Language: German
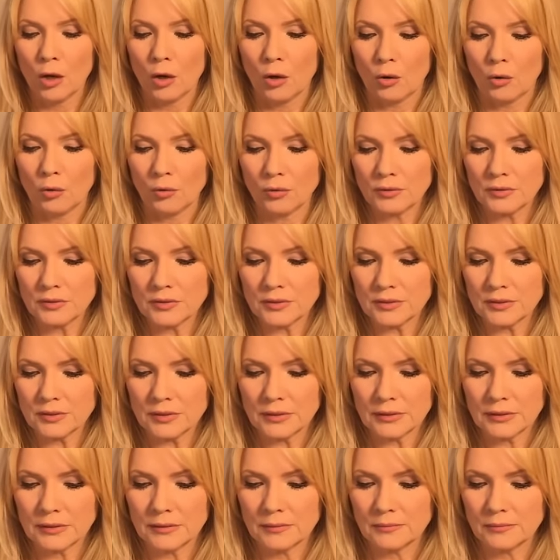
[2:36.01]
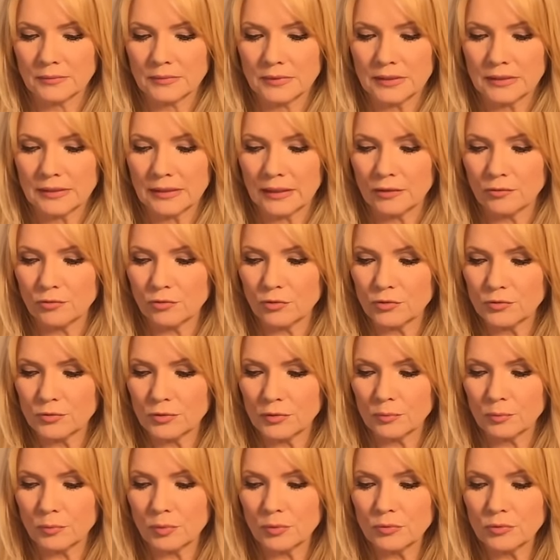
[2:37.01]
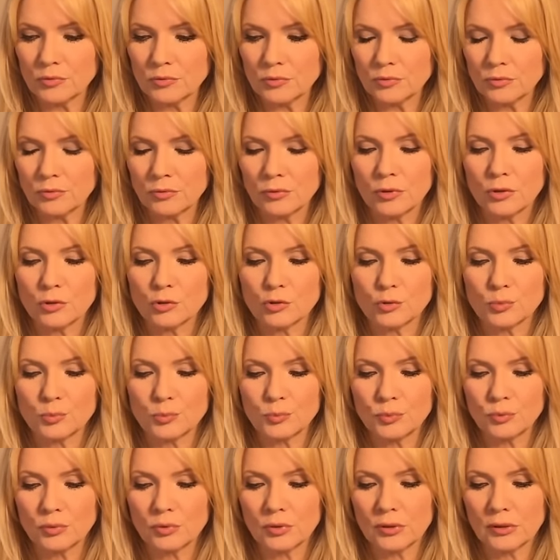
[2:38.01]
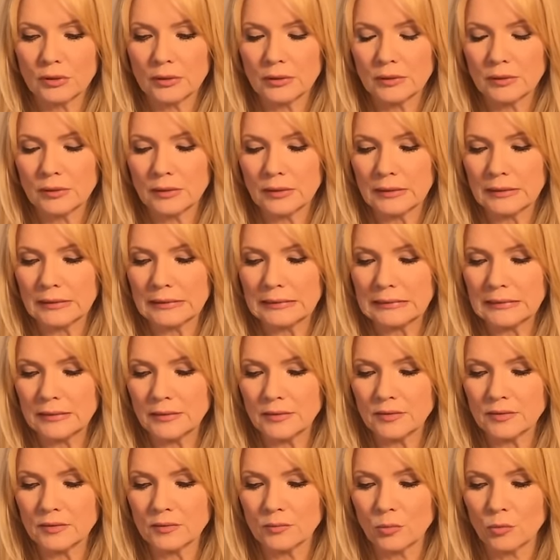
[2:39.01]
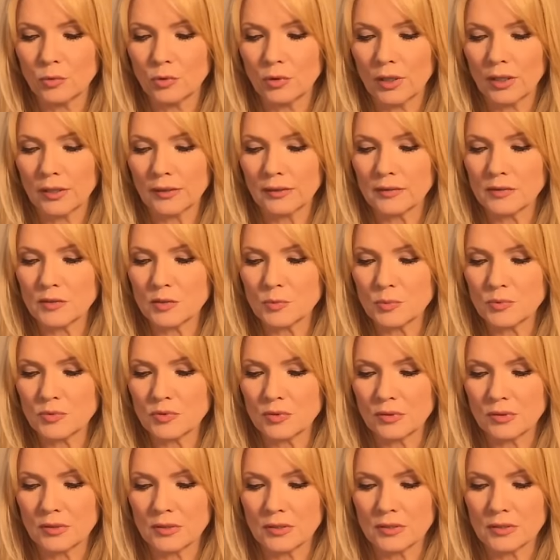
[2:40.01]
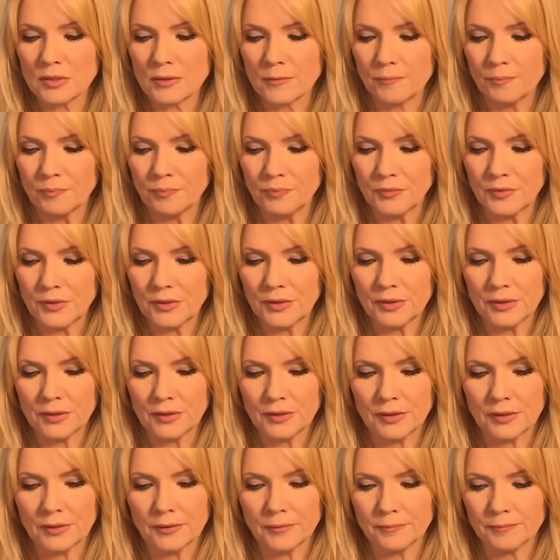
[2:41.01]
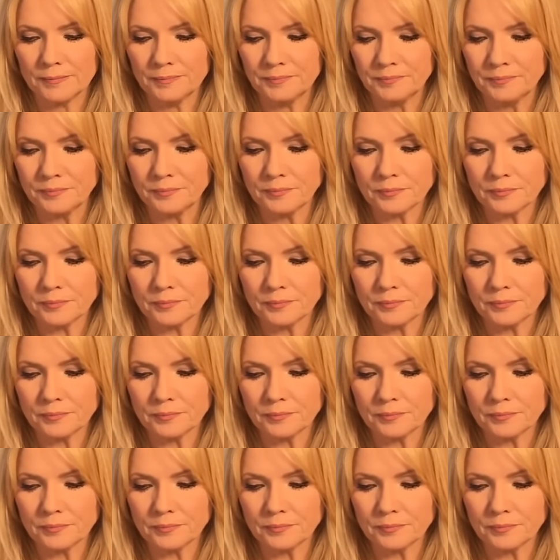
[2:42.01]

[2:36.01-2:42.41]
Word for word: Und ähm, den Einfluss von Pluto spüren diesen Monat ganz besonders diejenigen,